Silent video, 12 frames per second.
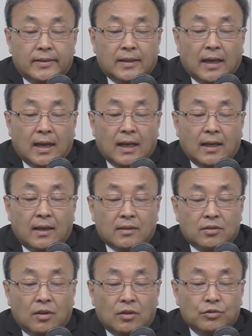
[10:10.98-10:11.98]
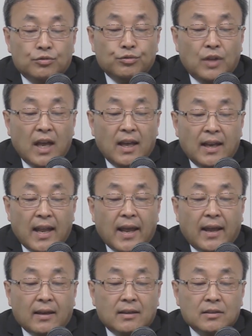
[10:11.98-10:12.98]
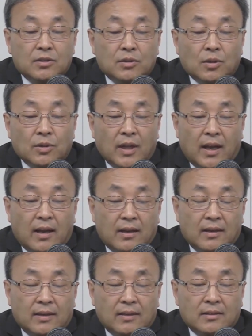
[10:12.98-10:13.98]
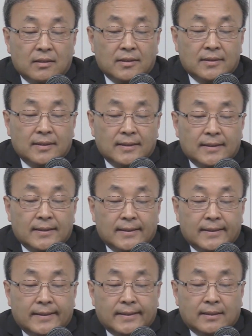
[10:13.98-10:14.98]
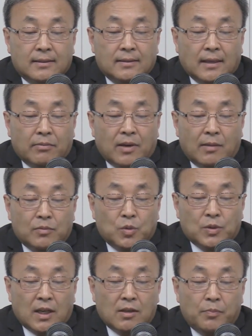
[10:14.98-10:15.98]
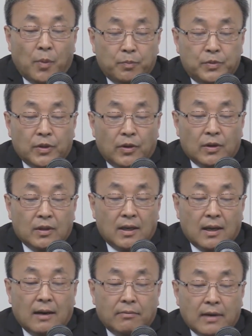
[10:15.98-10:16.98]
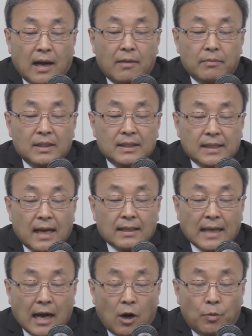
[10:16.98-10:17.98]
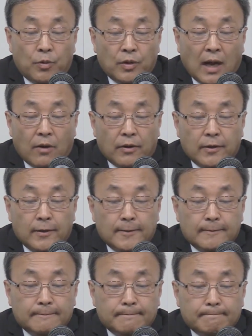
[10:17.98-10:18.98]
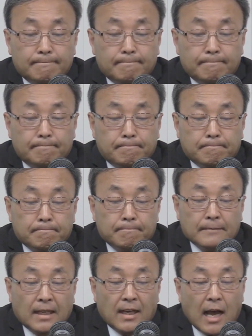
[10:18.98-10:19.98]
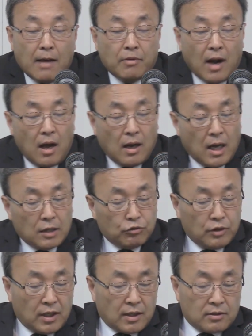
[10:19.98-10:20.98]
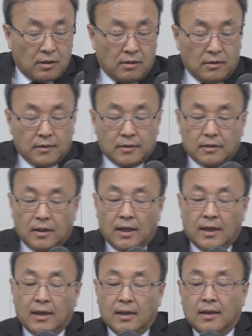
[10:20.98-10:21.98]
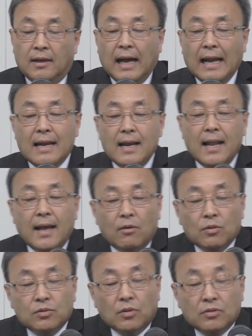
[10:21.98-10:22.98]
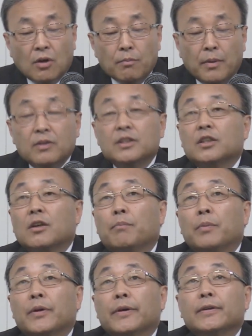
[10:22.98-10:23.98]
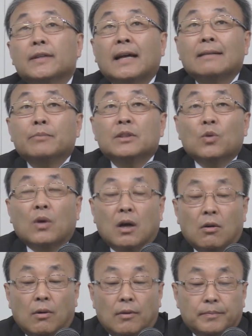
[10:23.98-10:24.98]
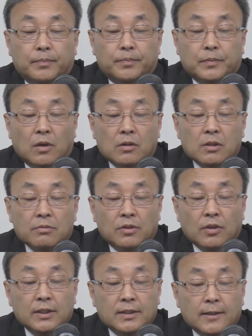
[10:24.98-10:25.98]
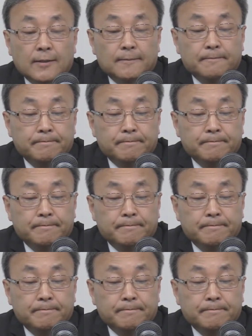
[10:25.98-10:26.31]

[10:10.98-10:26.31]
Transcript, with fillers: 하나님께서 유대인의 그 초대 그 아브라함 조상을 뽑죠. 그래 아브라함, 이삭, 야곱으로 나오는 거예요. 그 아브라함과 주님께서 할례로서 성별을 시켜버려요. 다른 민족하고 거기서부터 이제